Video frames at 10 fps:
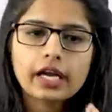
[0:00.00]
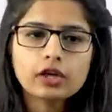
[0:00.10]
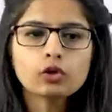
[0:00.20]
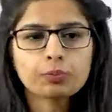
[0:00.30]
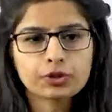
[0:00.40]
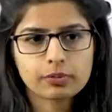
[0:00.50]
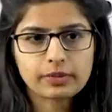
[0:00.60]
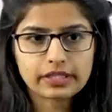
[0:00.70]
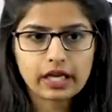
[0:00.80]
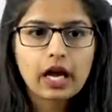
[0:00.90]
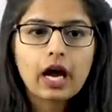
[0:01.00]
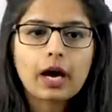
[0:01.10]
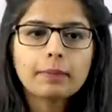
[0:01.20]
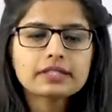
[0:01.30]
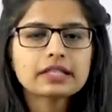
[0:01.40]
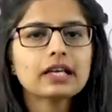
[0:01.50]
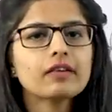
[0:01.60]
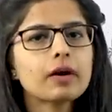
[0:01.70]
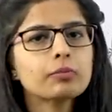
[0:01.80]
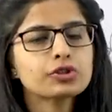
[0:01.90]
इन ऑप्शन में से अब इसके
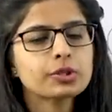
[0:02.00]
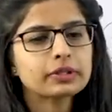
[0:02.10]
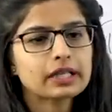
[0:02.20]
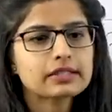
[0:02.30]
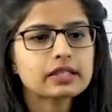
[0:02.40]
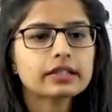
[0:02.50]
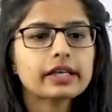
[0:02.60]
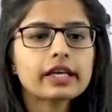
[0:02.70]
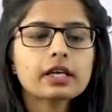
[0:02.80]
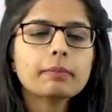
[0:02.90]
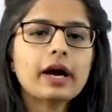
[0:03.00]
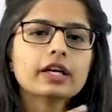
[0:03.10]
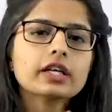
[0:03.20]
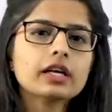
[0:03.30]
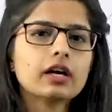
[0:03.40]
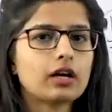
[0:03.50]
अलावा आप मुझे बता सकते हैं कि बाकी